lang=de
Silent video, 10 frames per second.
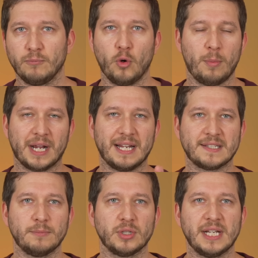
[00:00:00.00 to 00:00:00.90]

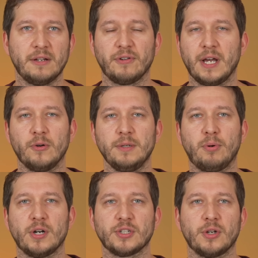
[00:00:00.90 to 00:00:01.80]
Oberklasse-Modelle von Audi,
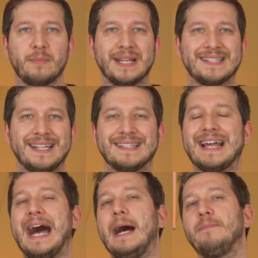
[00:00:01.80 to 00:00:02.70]
Porsche oder
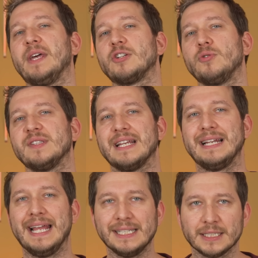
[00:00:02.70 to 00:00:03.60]
Mercedes haben das schon seit
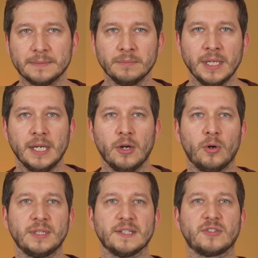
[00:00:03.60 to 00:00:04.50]
längerem
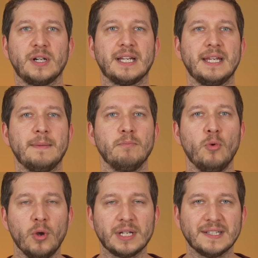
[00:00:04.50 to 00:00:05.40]
und es soll dann eben
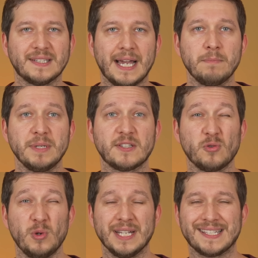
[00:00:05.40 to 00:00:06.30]
möglich sein, bis
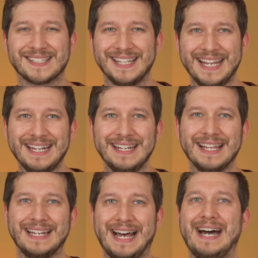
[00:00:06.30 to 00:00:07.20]
zu
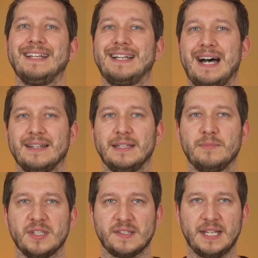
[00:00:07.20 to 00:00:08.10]
10 Ladekarten
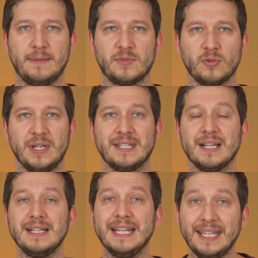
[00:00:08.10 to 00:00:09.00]
im System zu
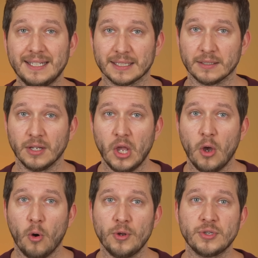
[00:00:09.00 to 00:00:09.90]
hinterlegen.
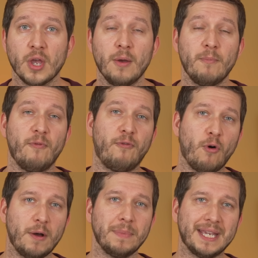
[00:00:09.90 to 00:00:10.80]
Und
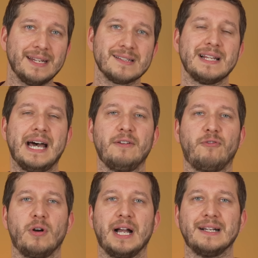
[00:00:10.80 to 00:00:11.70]
vor Beginn des
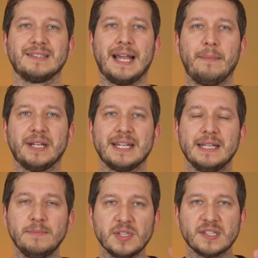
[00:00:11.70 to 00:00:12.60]
Ladevorgangs kann man dann
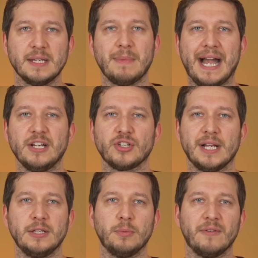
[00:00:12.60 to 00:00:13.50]
im System
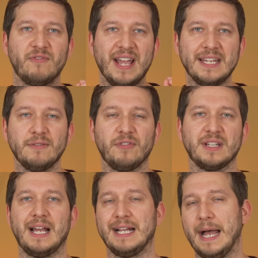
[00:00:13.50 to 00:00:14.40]
einstellen, über welchen
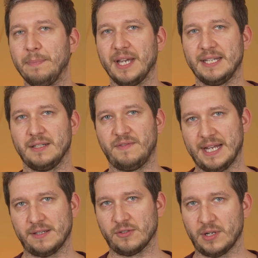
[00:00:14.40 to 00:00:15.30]
Vertrag abgerechnet
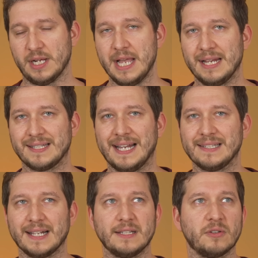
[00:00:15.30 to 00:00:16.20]
werden soll. Das
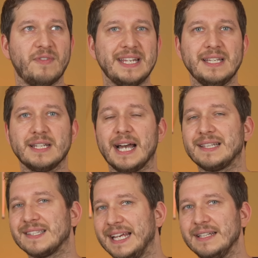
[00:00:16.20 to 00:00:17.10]
heißt also, wenn ihr
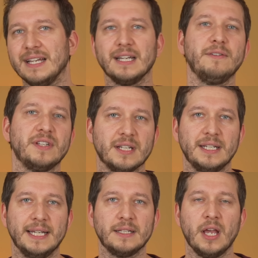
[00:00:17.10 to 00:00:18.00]
da 10 Tarif
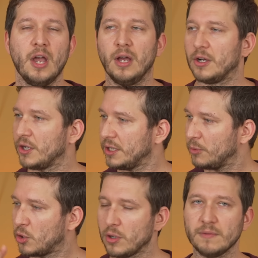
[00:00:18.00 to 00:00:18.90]
hinterlegt, dann könnt ihr
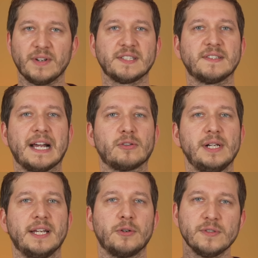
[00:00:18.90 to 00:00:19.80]
mal gucken, was ist
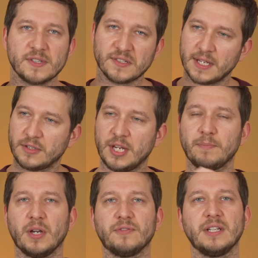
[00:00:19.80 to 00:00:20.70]
aktuell der günstigste,
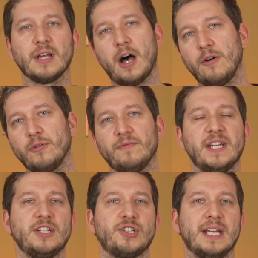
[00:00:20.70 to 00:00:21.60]
tippt auf den drauf und
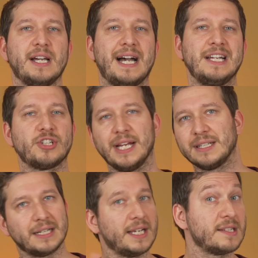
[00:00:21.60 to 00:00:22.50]
wenn ihr den Stecker
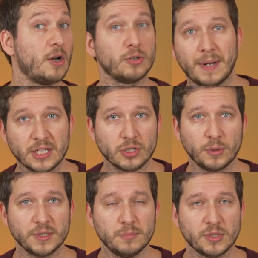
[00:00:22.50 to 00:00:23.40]
reinsteckt, dann geht es automatisch
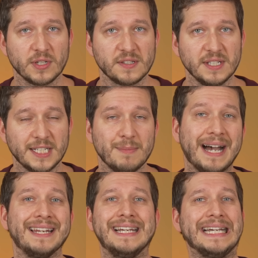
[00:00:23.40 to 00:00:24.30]
los, und ihr müsst sonst nichts
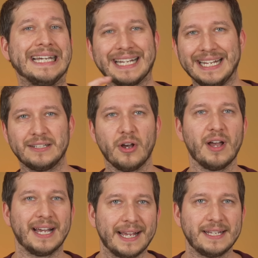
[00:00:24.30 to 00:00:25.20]
machen. Klingt
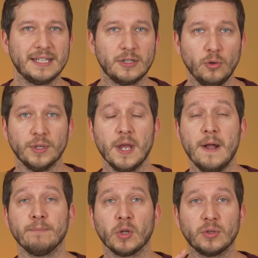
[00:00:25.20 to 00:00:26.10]
doch richtig gut.
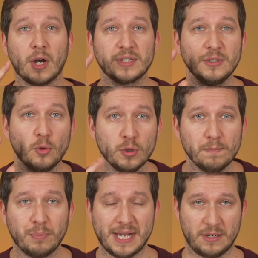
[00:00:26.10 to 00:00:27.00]
Und auch die
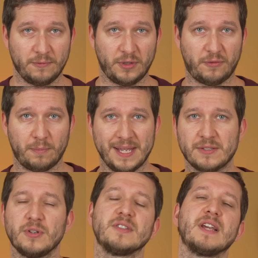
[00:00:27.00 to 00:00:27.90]
Routenplanung wird
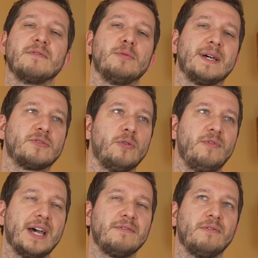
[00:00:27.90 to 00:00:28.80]
verbessert oder sagen wir mal so,
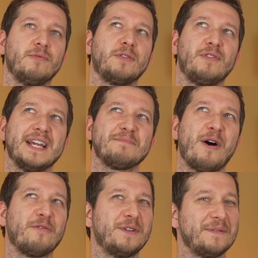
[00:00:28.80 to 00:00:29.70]
werden, wird vielleicht mal
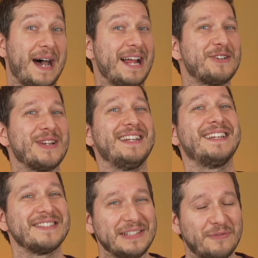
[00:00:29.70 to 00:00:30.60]
auf ein
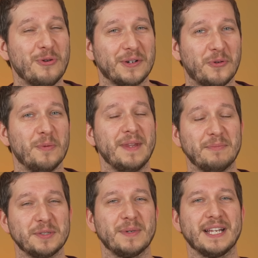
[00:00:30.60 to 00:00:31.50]
anständiges Niveau gehoben. Da
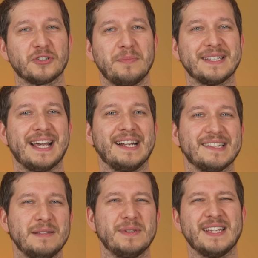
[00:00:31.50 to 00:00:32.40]
muss man ja schon mal sagen,
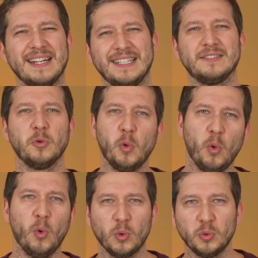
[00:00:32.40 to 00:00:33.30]
dass die bisher nicht so
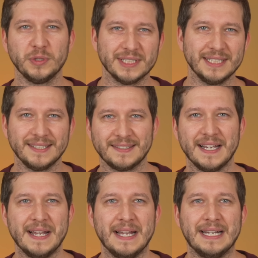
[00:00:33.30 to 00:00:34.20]
gut ist.
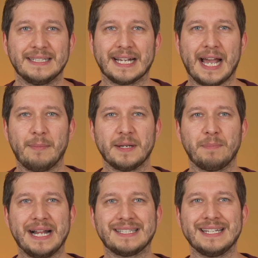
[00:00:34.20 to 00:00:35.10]
Da kann man
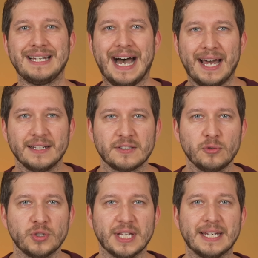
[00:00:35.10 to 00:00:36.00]
bald den
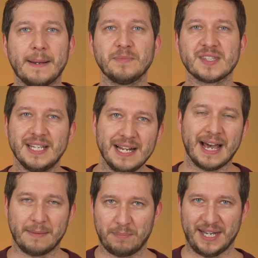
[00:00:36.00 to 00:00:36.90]
Ladezustand am Ziel
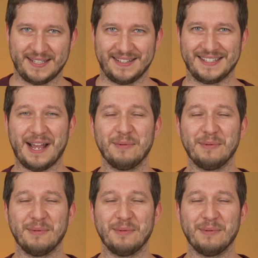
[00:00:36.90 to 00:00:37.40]
anpassen. Das